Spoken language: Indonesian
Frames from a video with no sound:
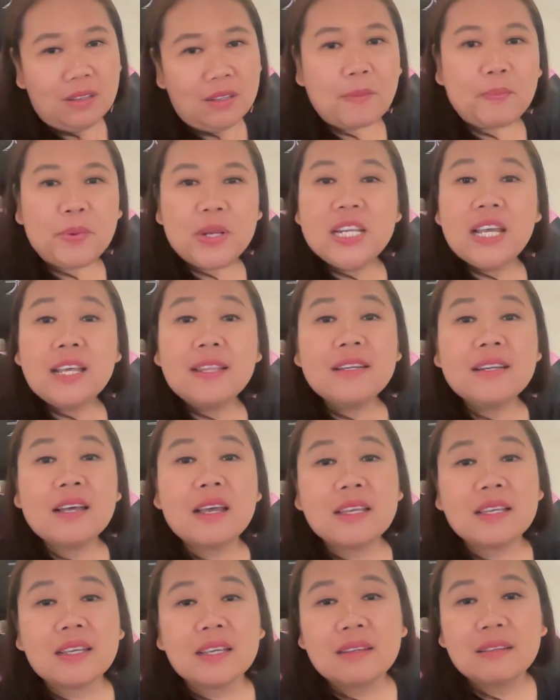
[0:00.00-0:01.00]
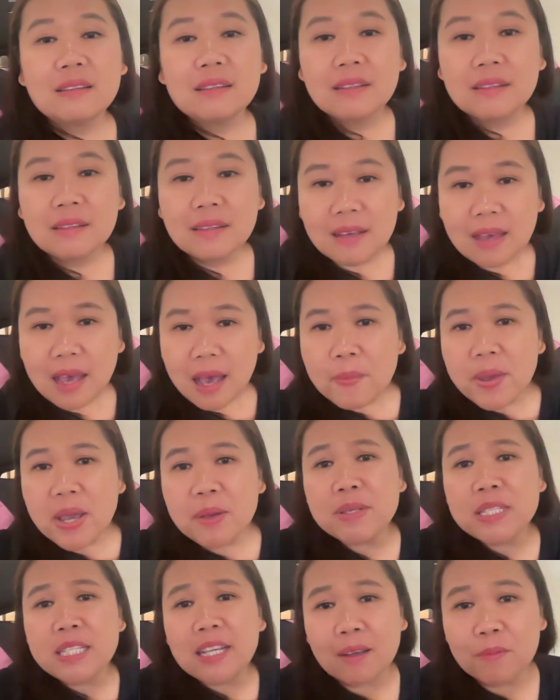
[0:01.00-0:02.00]
Tapi dia tidak ingin. Apa
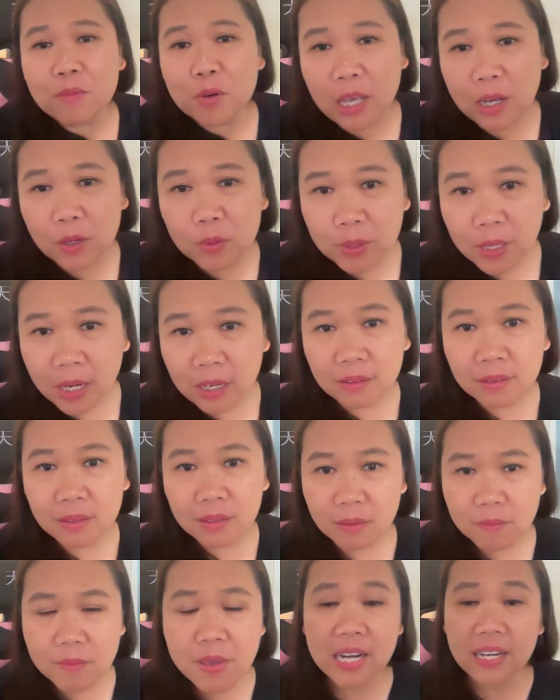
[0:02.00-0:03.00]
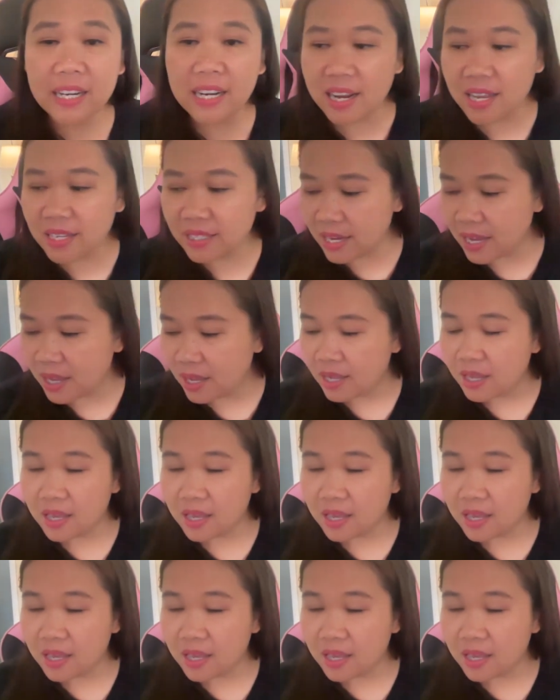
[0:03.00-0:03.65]
yang bisa kamu lakukan? Biarkan aja.